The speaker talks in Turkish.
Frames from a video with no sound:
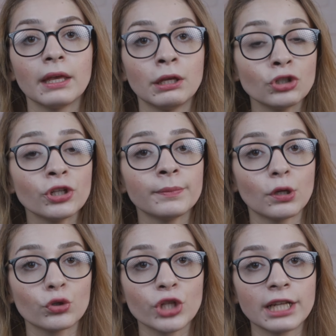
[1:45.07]
En
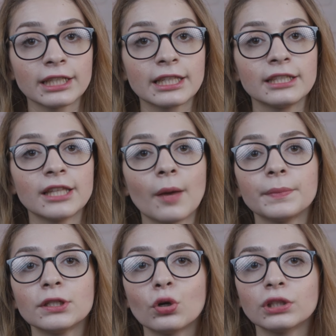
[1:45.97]
önemli özelliklerinden
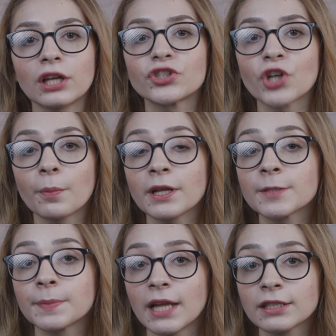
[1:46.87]
biri olan
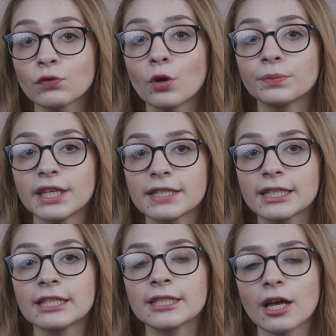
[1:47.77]
çapraz platform
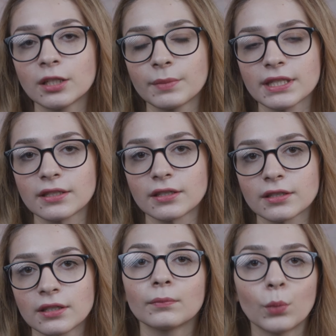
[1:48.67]
desteği
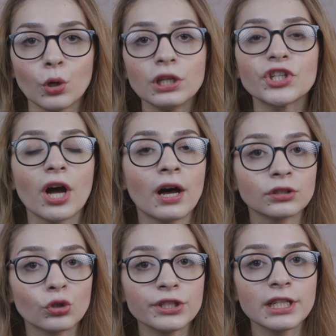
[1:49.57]
sağlamasıdır. Böylece
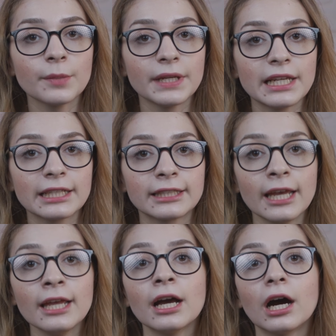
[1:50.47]
Android ile
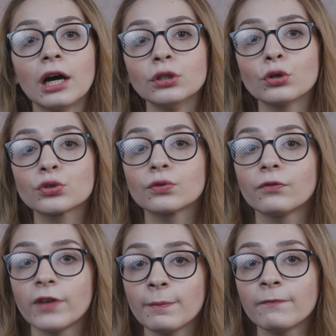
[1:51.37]
birlikte iOS
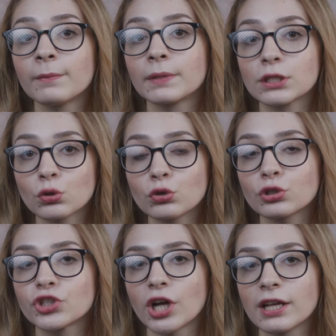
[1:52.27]
web ve
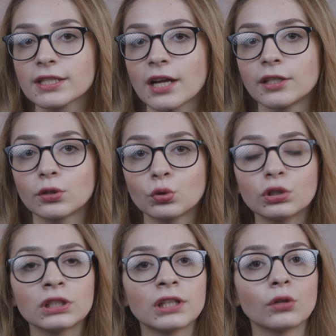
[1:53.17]
masaüstü cihazlarda
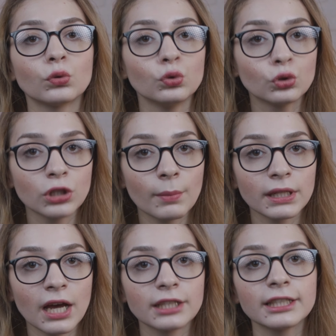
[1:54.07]
kullanılan
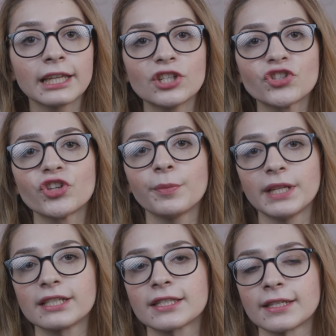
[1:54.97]
uygulamalar da
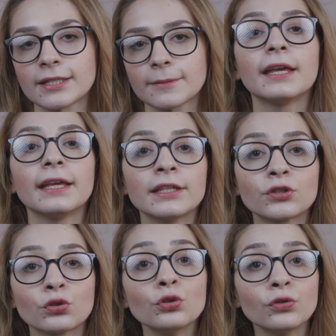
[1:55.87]
geliştirebilirsiniz.
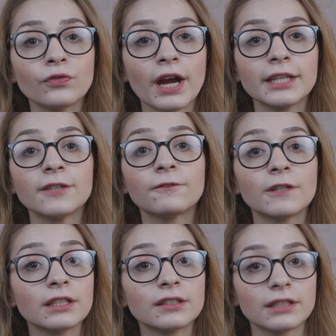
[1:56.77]
Enstitünün verdiği
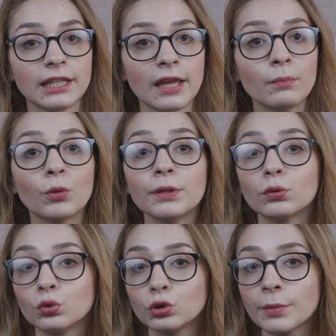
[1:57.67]
Flutter ile mobil
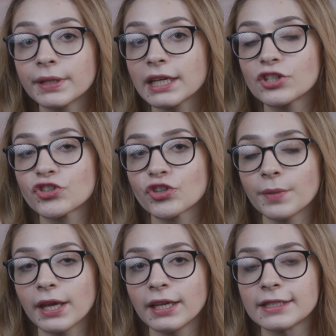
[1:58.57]
uygulama
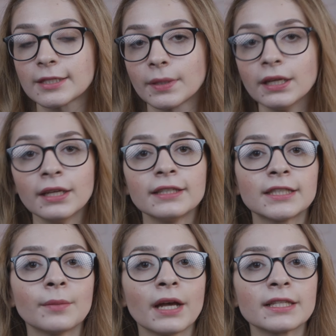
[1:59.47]
geliştirme eğitimi
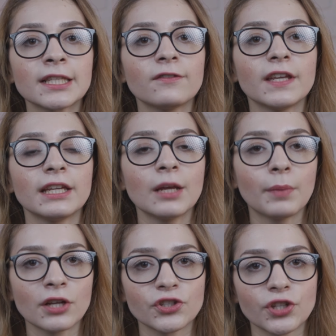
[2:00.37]
temel seviye ile
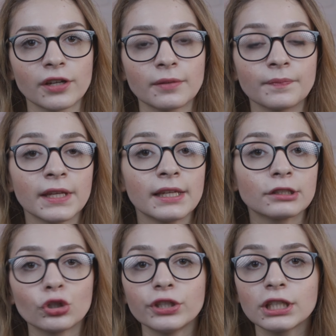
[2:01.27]
başlar.
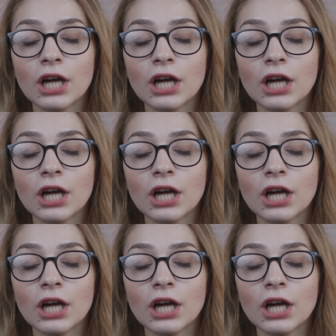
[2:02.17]
Teorik